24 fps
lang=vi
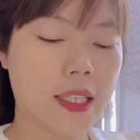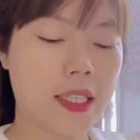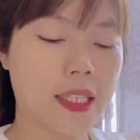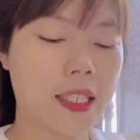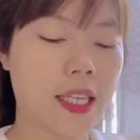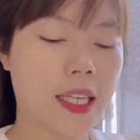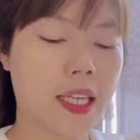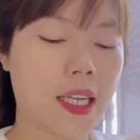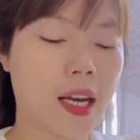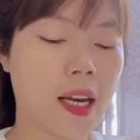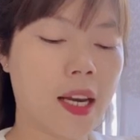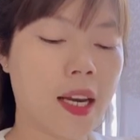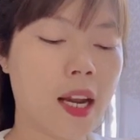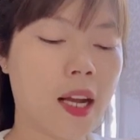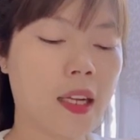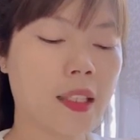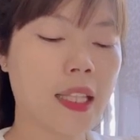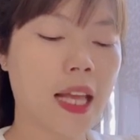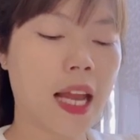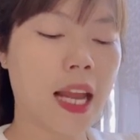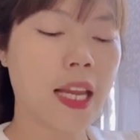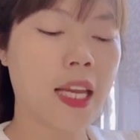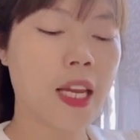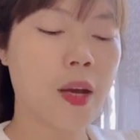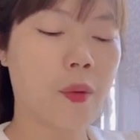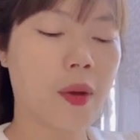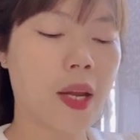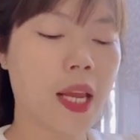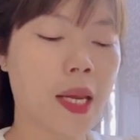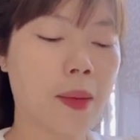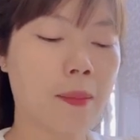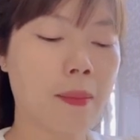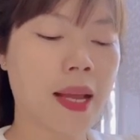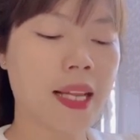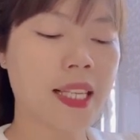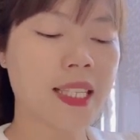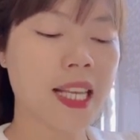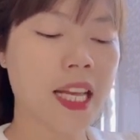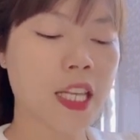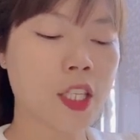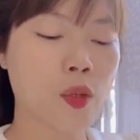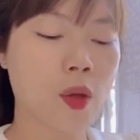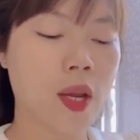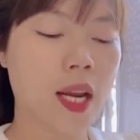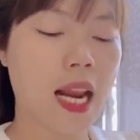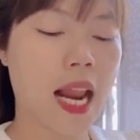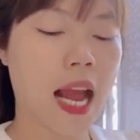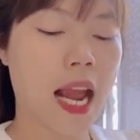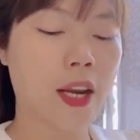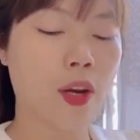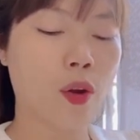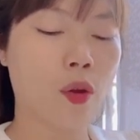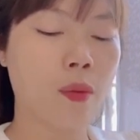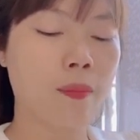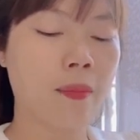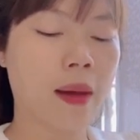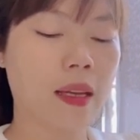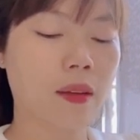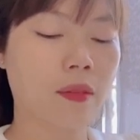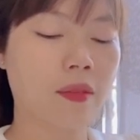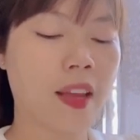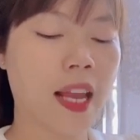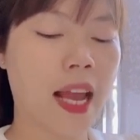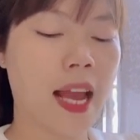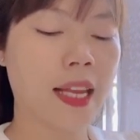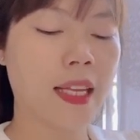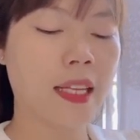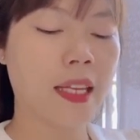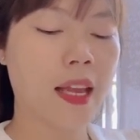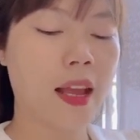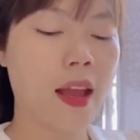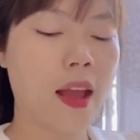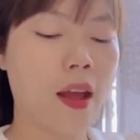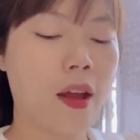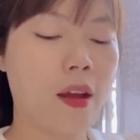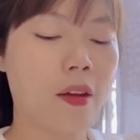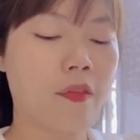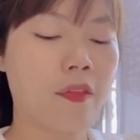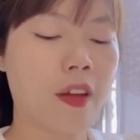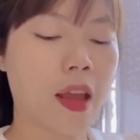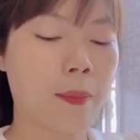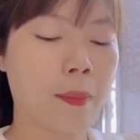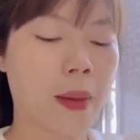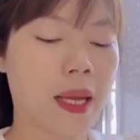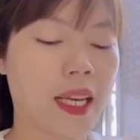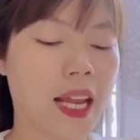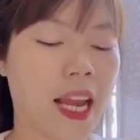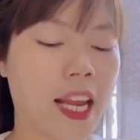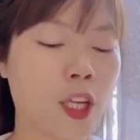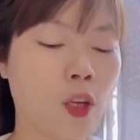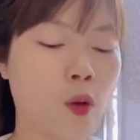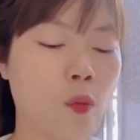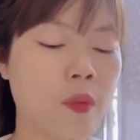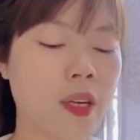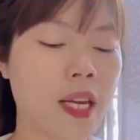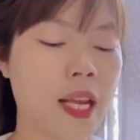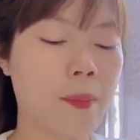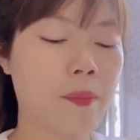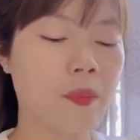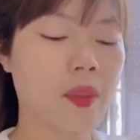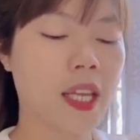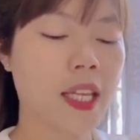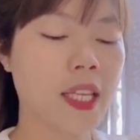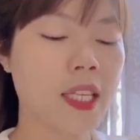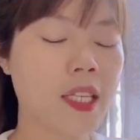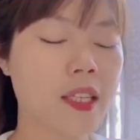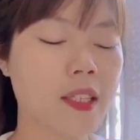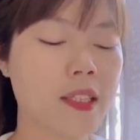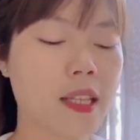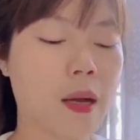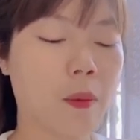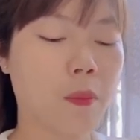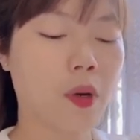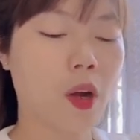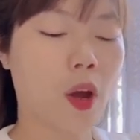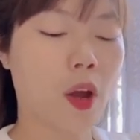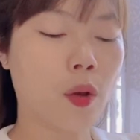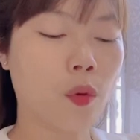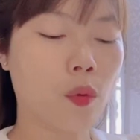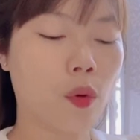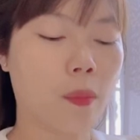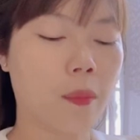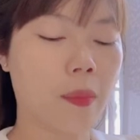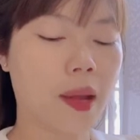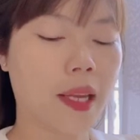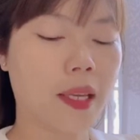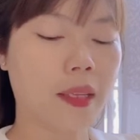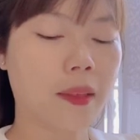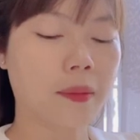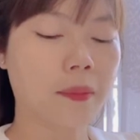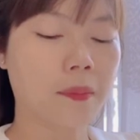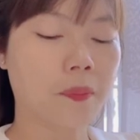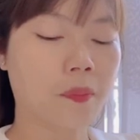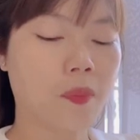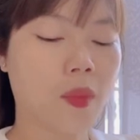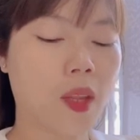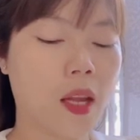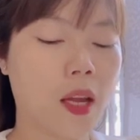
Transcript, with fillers: Trình Hân nâng tay điều khiển bánh xe xoay lại đối mặt với anh. Vẻ mặt anh cũng điềm tĩnh như giọng nói của mình.